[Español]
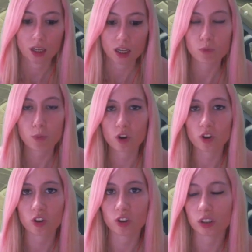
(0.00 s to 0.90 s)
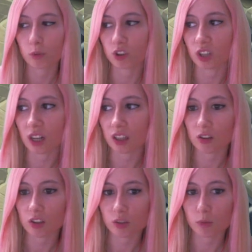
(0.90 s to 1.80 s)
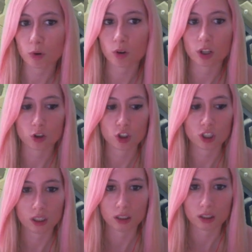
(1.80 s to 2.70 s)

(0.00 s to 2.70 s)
Es un poco, es un poco tarde, ¿no? Es un poco de noche.